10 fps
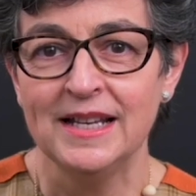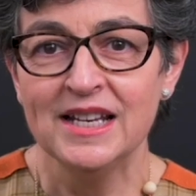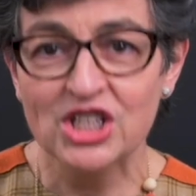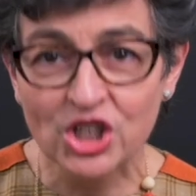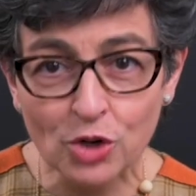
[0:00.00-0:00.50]

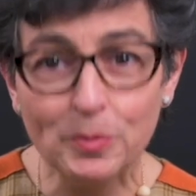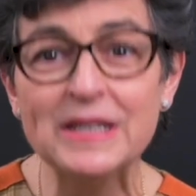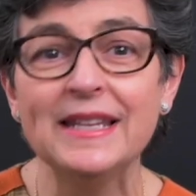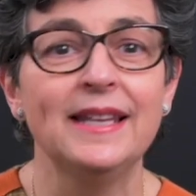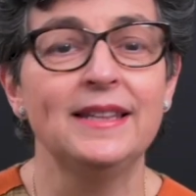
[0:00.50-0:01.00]
Señor
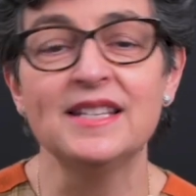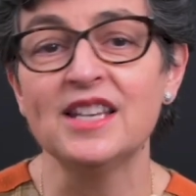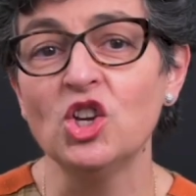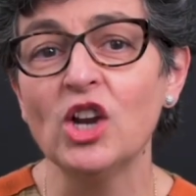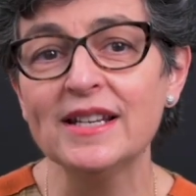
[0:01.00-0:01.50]
presidente,
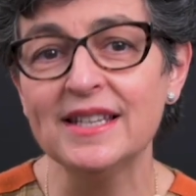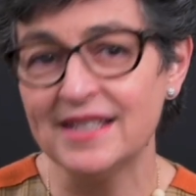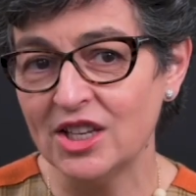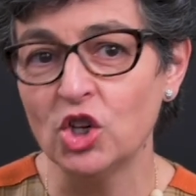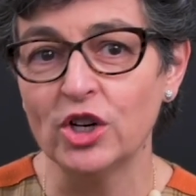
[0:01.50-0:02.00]
señoras y
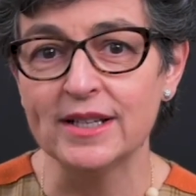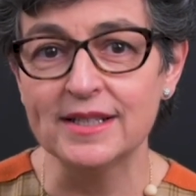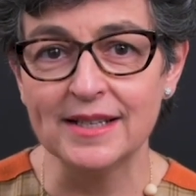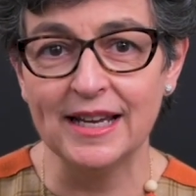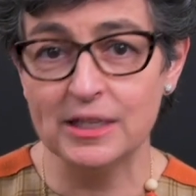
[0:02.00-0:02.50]

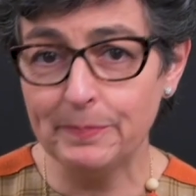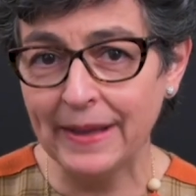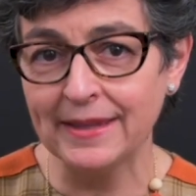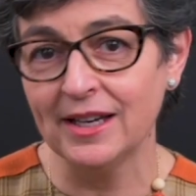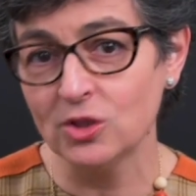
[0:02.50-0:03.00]
señores,
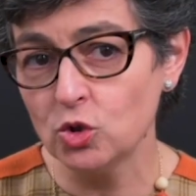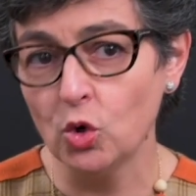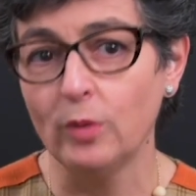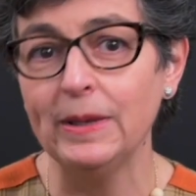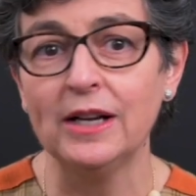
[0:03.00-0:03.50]
España, su
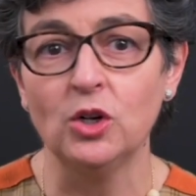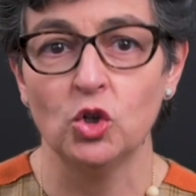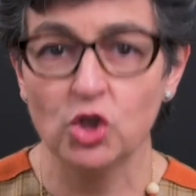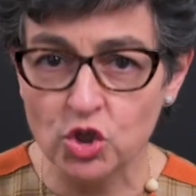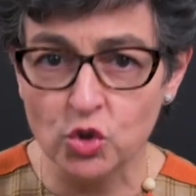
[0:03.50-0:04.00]

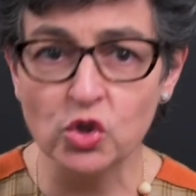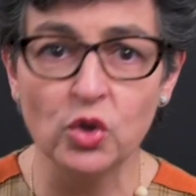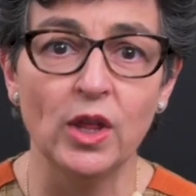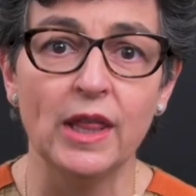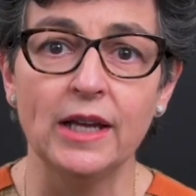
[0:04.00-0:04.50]
gobierno y sus
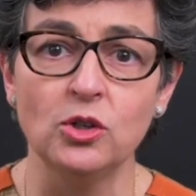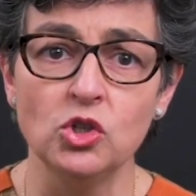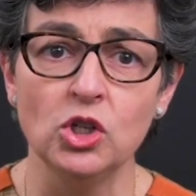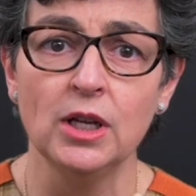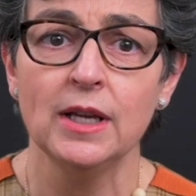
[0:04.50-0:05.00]

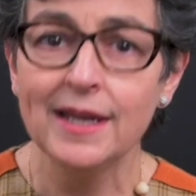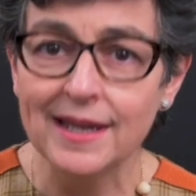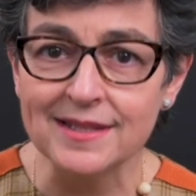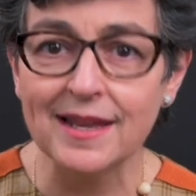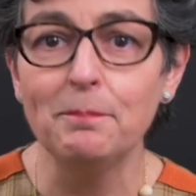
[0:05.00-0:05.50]
ciudadanos
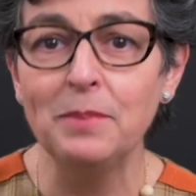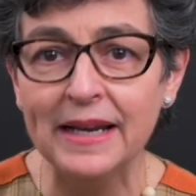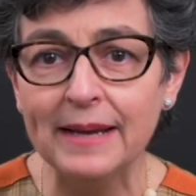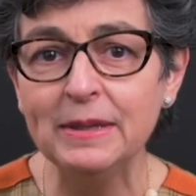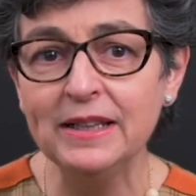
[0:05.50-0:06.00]
están
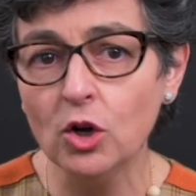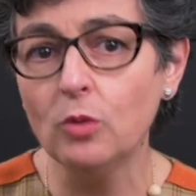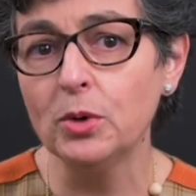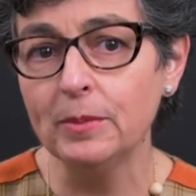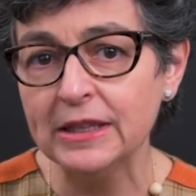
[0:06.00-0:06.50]
plenamente
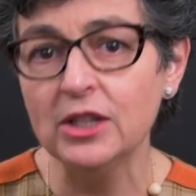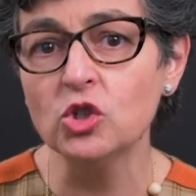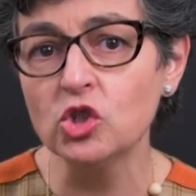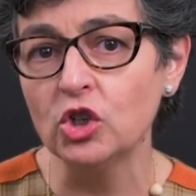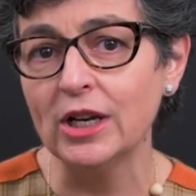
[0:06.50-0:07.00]

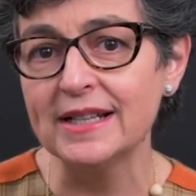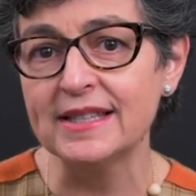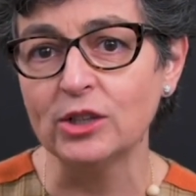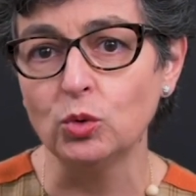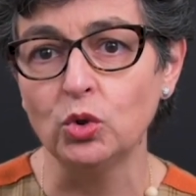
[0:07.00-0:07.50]
comprometidos con el
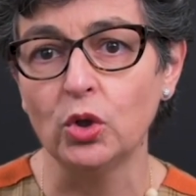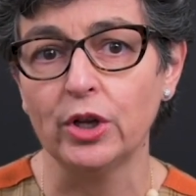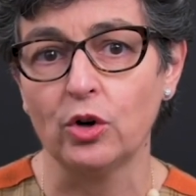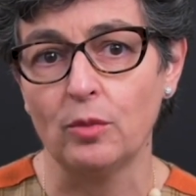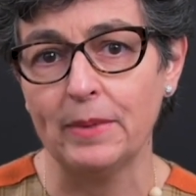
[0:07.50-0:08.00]
Estatuto
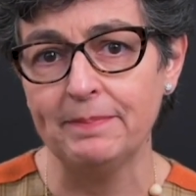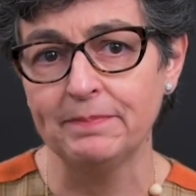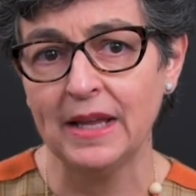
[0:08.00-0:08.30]
de Roma.